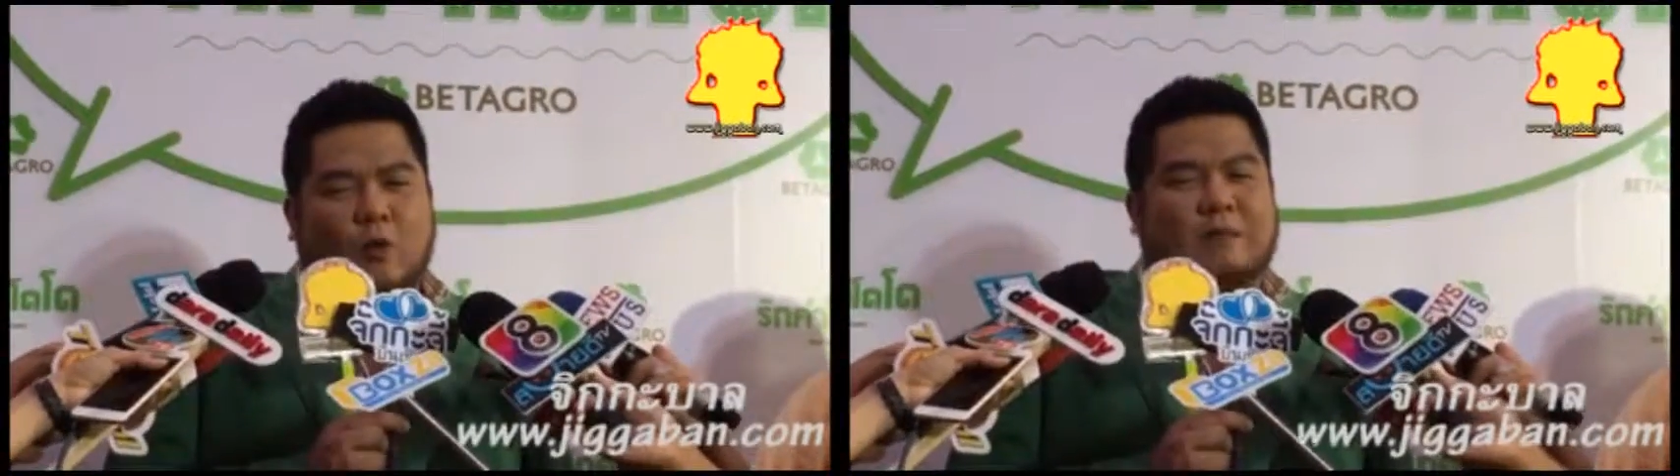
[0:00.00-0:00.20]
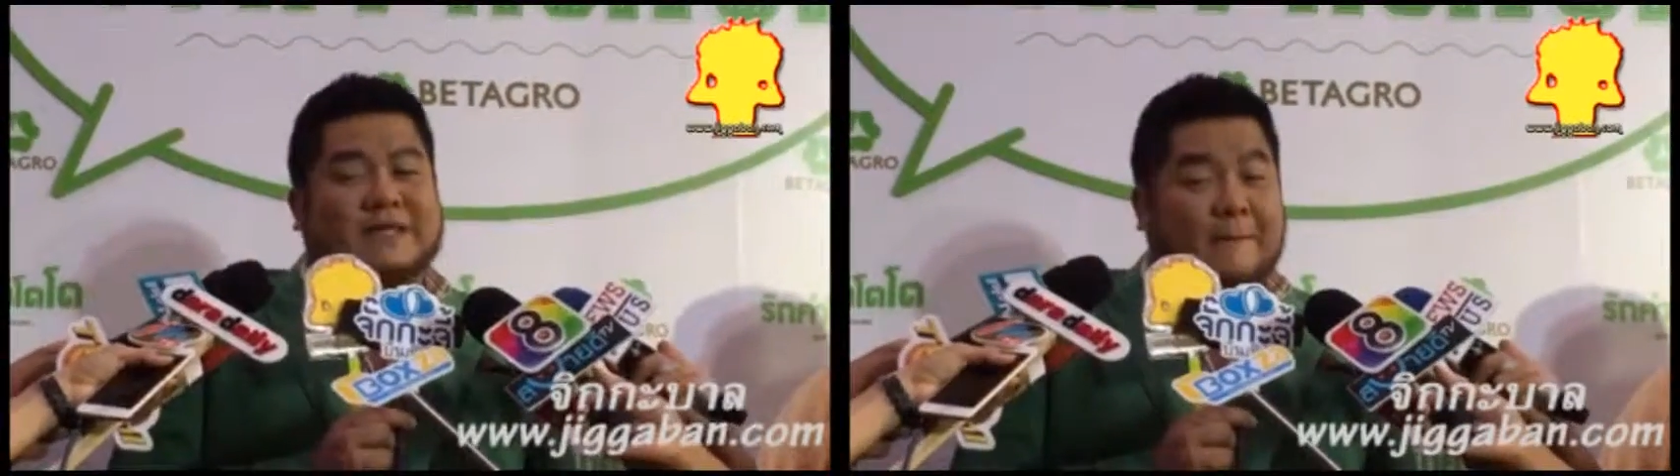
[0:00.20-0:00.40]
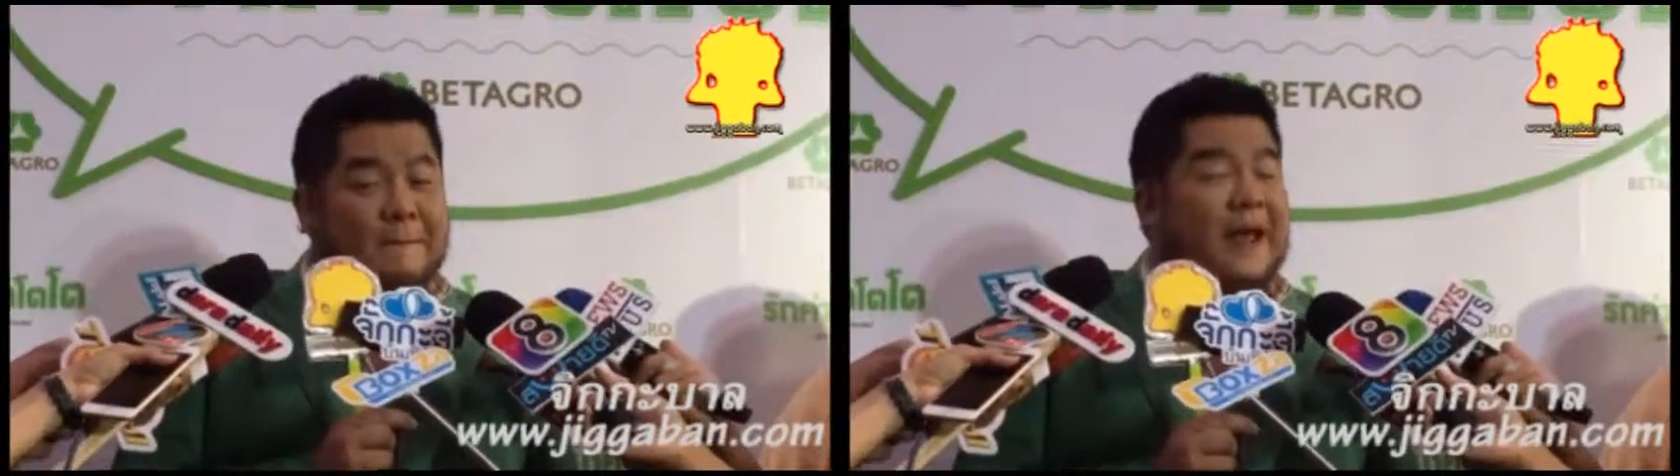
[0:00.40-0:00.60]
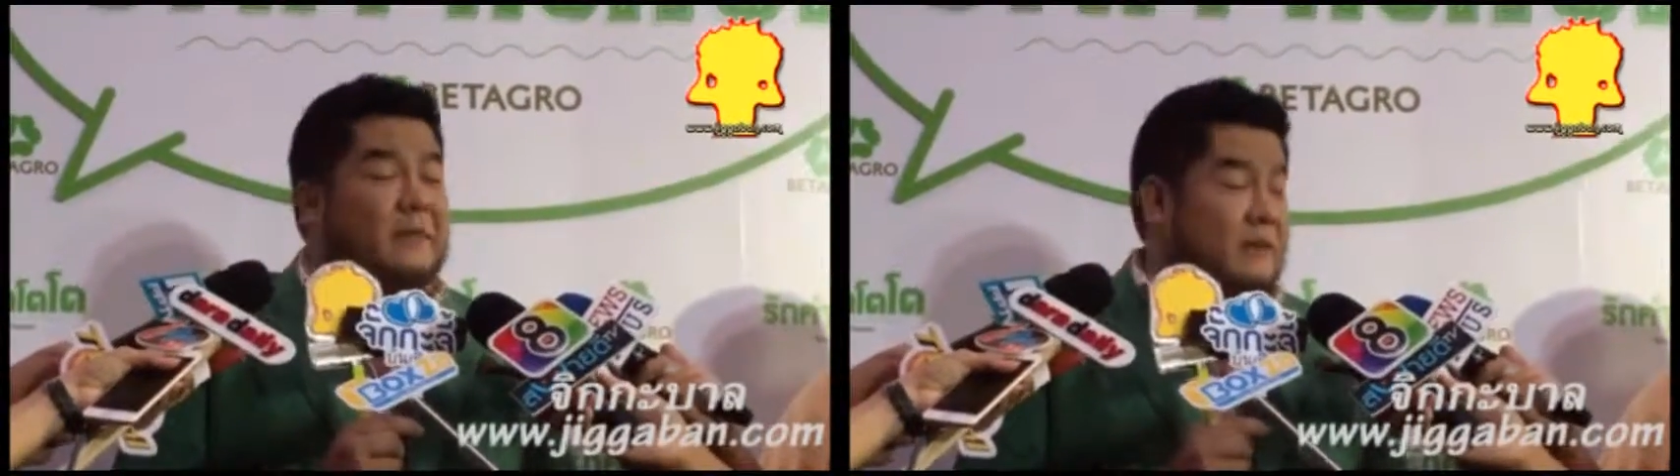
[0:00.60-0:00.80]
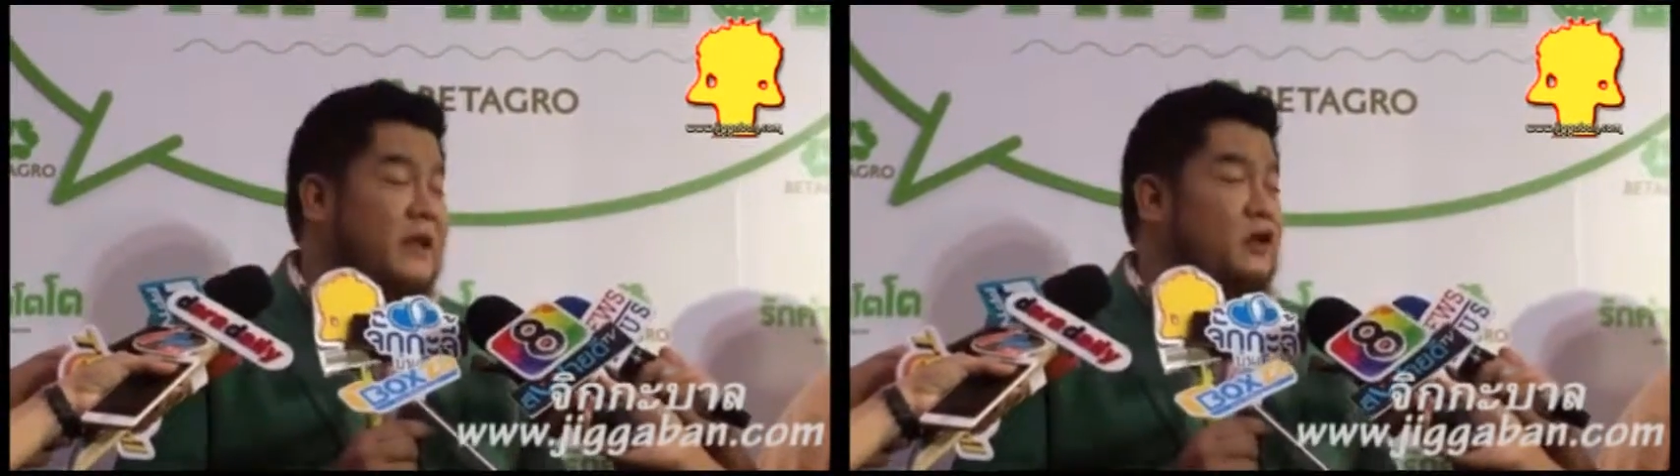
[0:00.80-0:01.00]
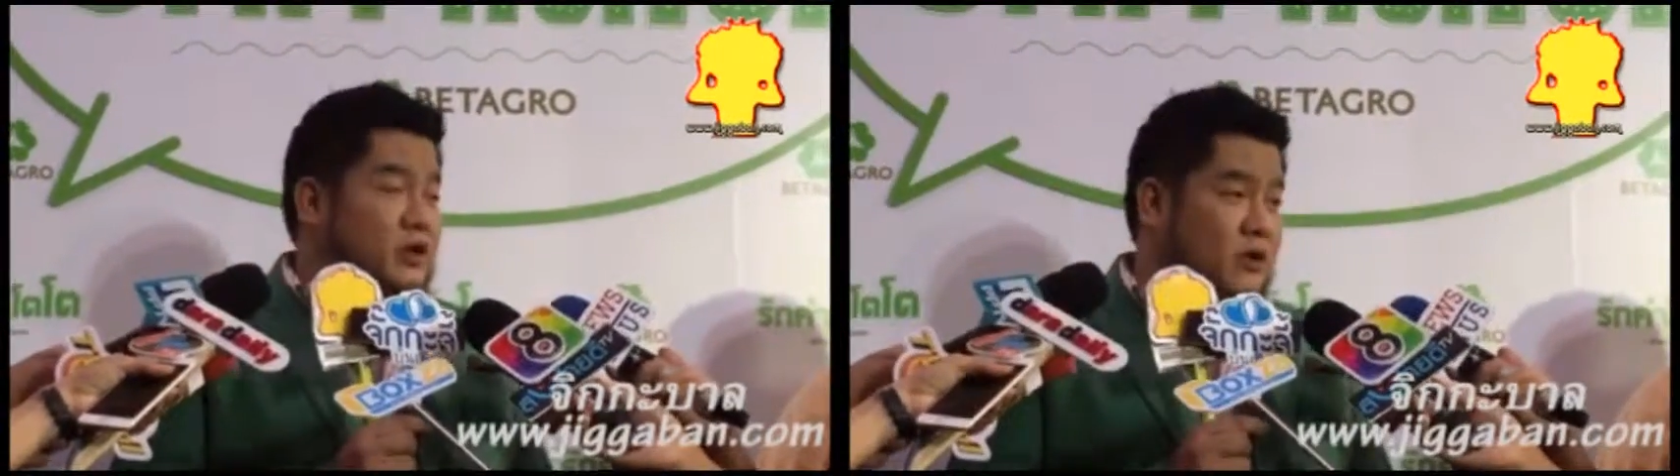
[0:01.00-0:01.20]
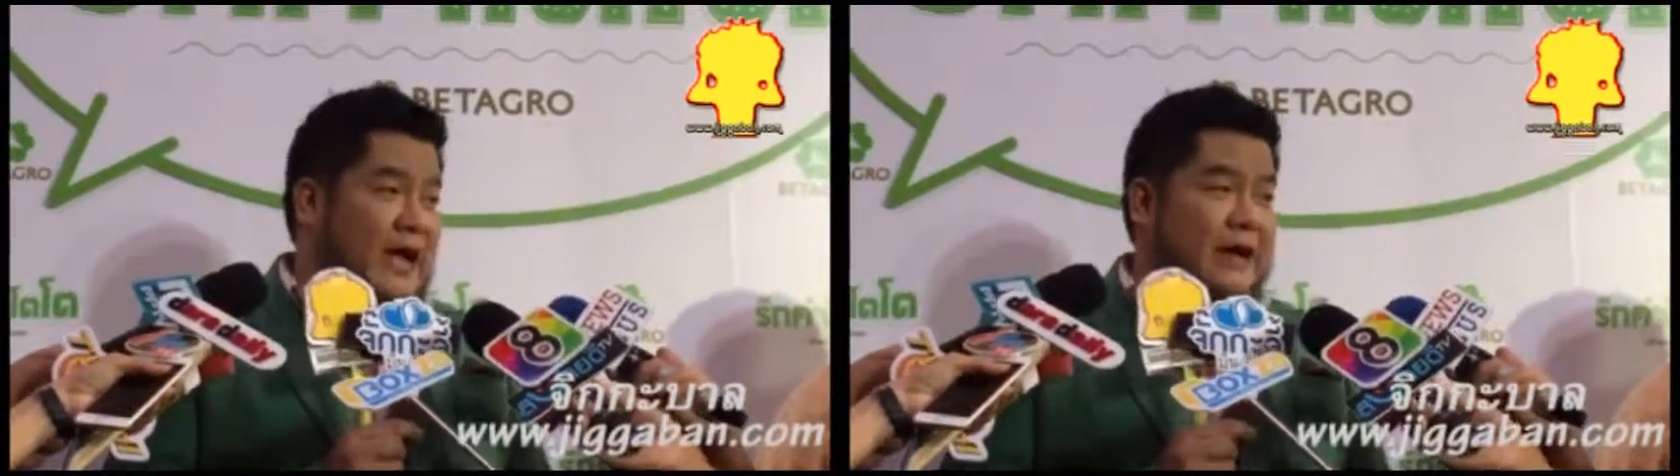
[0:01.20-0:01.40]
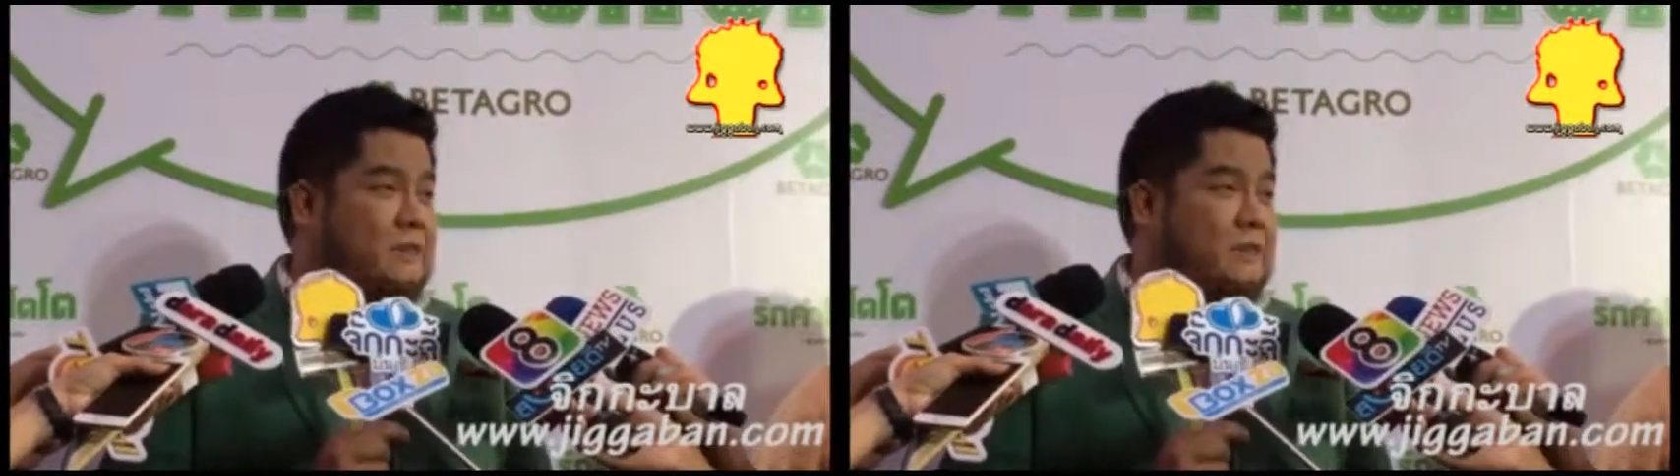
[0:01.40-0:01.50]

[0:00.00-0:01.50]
ความจำเป็นมันมันอยู่ตรงไหน